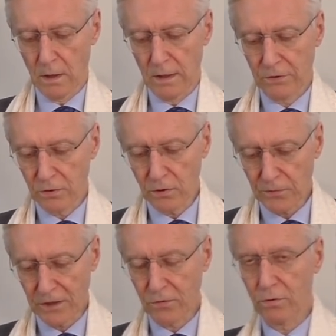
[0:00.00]
La seconde
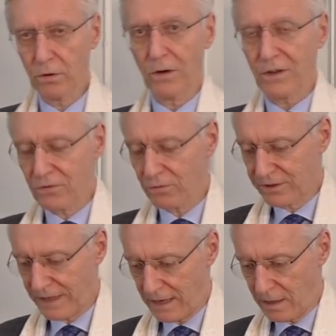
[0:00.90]
fracture
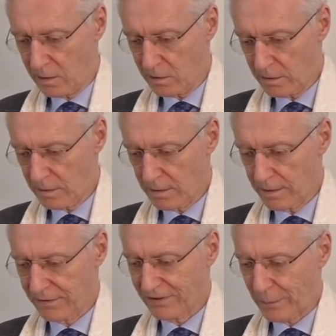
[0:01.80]
horizontale
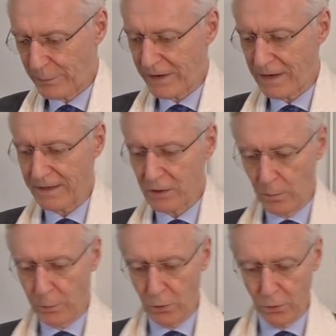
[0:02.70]
sépare et
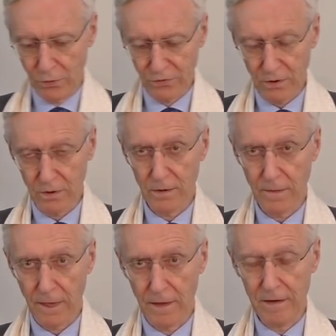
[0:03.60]
oppose
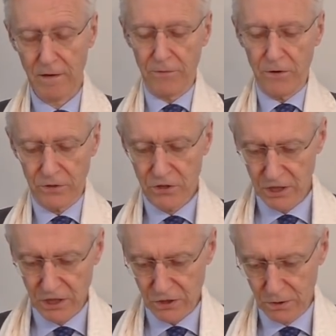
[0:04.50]
la France des
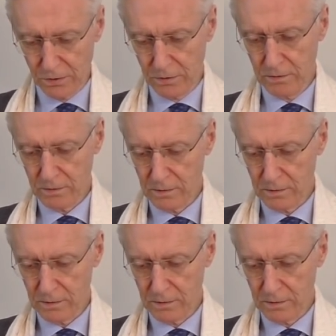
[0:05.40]
Gilets jaunes,